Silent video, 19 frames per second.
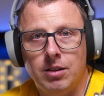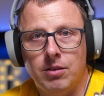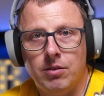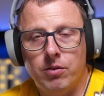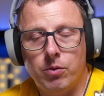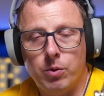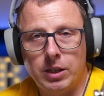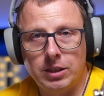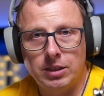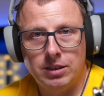
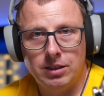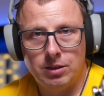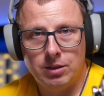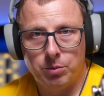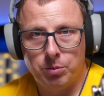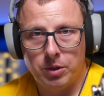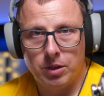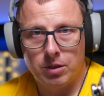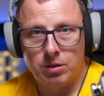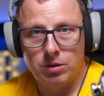właśnie
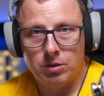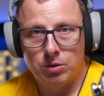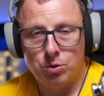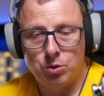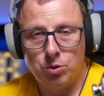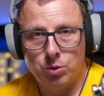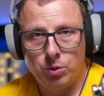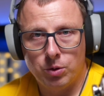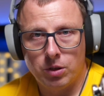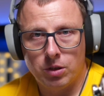dopiero
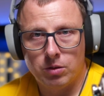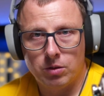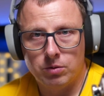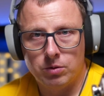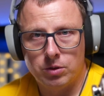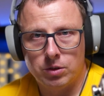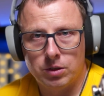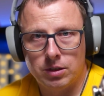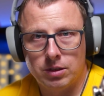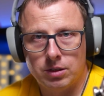
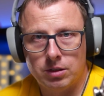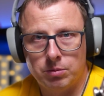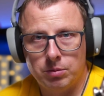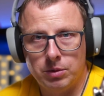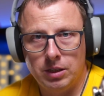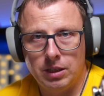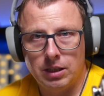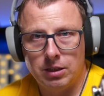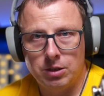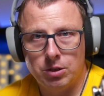czują, że
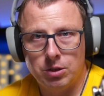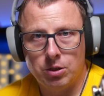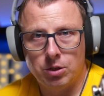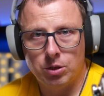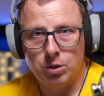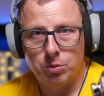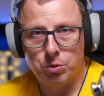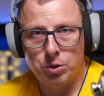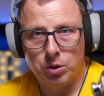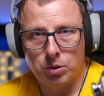zrobili jakiś
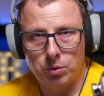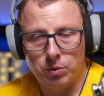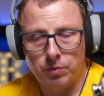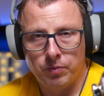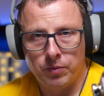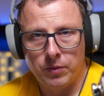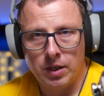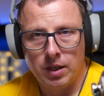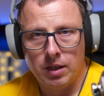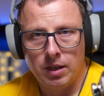krok do przodu.
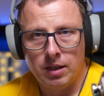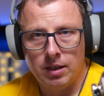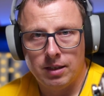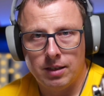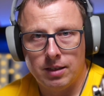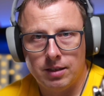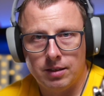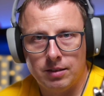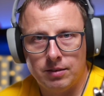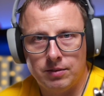
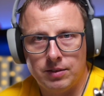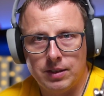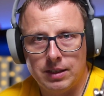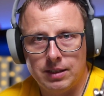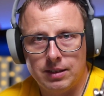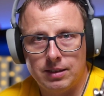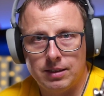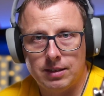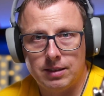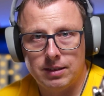E,
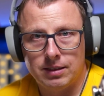więc